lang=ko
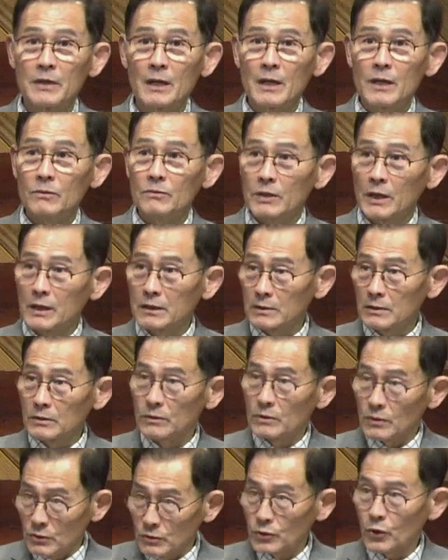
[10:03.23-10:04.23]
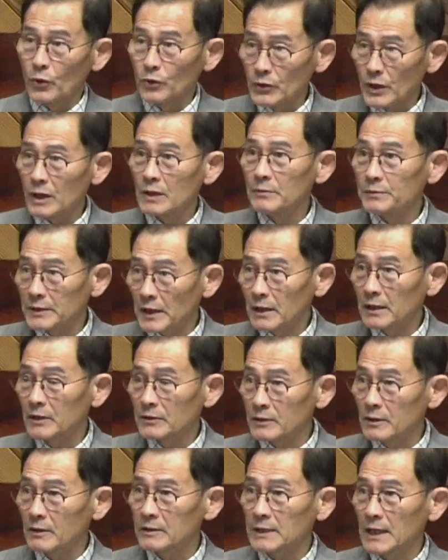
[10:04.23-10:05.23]
우리는 조리에 흡살려서
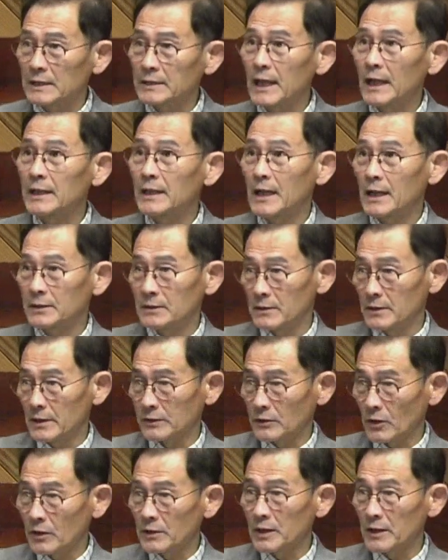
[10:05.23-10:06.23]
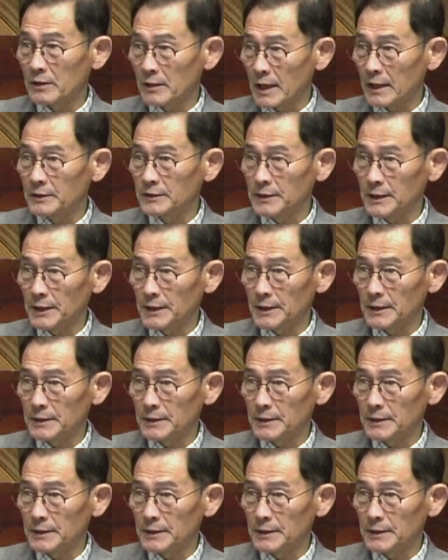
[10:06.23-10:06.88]
그냥 따라가는 거예요. 떠내려가는 거예요.